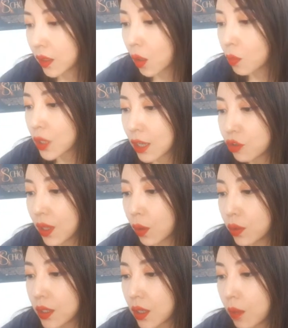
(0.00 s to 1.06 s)
너무 자주
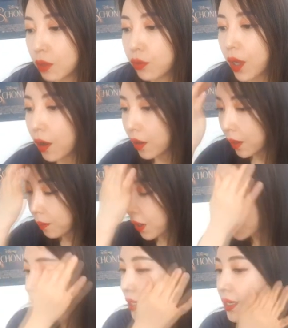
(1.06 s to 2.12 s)
나오는 시험이고요.
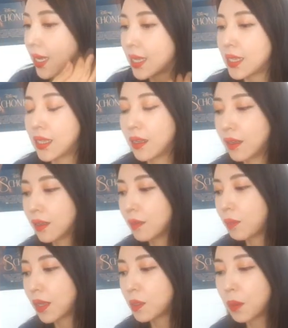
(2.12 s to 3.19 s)
Part 6
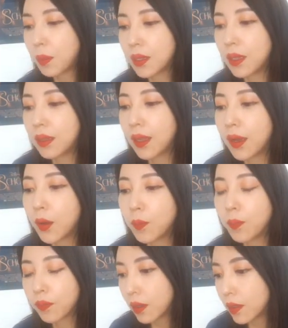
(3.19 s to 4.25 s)
마지막 파트인데요.
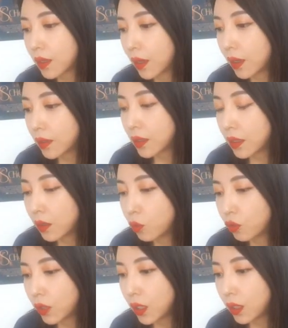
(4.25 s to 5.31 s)
자
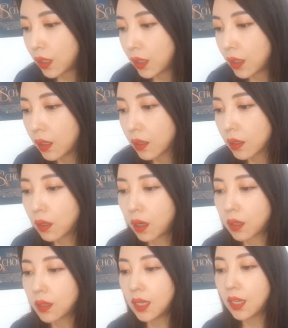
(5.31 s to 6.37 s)
질문이
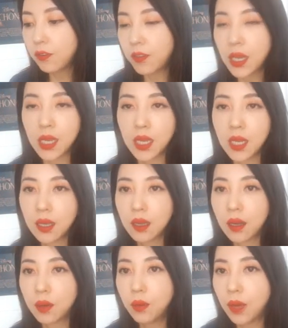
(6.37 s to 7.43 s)
어, TV
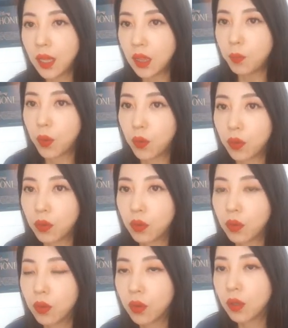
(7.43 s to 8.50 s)
하고 핸드폰
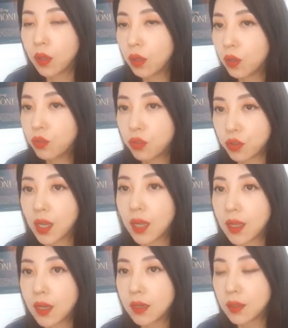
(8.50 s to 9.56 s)
이거 둘 중에
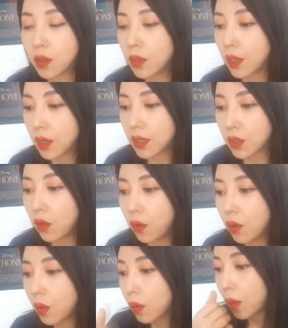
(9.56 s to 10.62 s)
하나를 선택을 해서